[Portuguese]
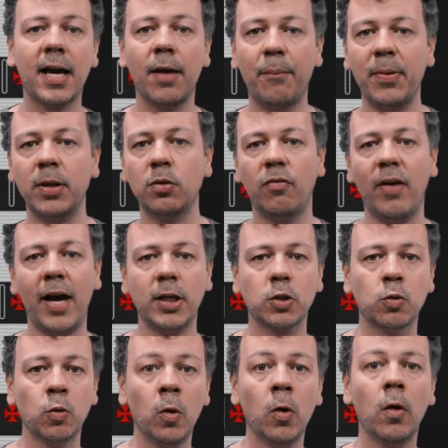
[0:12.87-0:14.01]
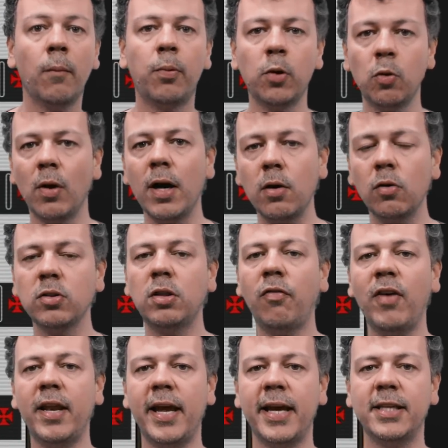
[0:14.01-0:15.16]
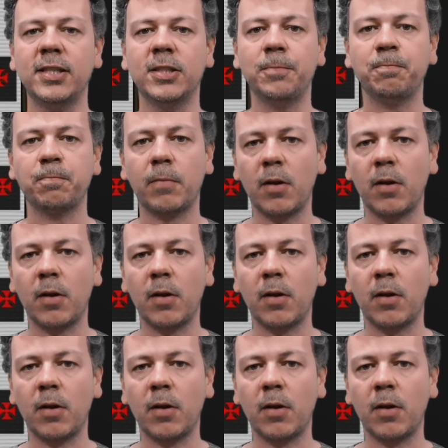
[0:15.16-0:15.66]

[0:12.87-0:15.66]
campanha do Vasco por um ângulo diferente.